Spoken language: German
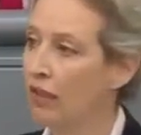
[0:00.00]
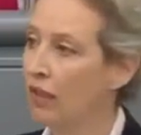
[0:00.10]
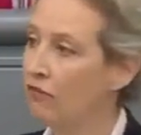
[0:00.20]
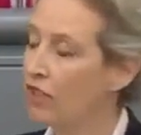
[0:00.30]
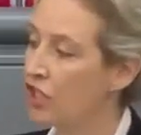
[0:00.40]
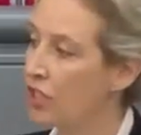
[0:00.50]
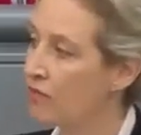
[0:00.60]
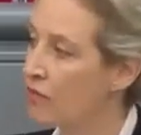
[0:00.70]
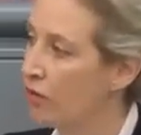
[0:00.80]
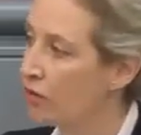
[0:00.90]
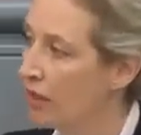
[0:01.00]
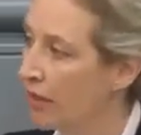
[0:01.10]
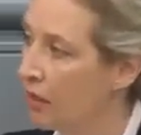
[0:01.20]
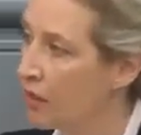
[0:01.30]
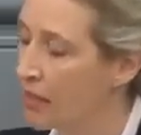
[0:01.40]
an
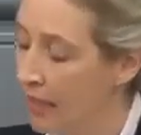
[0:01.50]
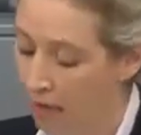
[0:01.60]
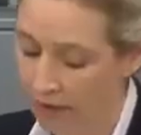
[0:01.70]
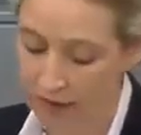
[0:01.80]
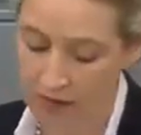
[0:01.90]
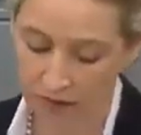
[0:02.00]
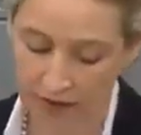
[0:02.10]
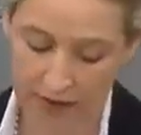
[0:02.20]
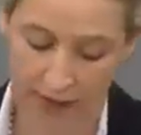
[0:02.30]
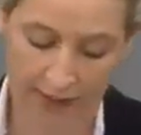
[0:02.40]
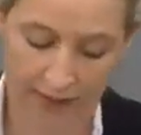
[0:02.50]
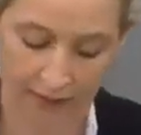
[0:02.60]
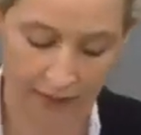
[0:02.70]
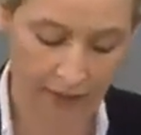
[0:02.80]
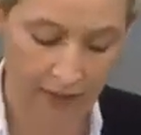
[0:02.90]
Wirtschaftsflüchtlinge aus aller Welt zu verteilen?
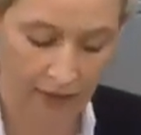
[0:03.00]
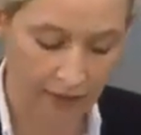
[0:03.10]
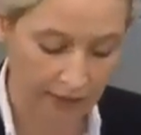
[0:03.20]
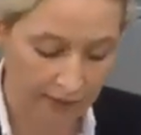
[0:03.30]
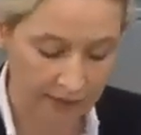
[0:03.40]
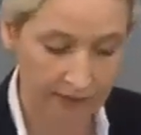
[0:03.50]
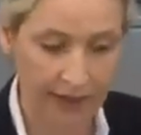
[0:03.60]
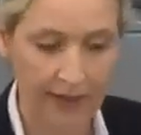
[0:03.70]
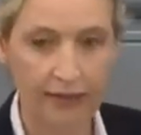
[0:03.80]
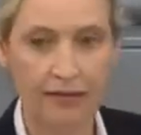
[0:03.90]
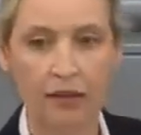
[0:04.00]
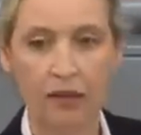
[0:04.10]
Dieses Geld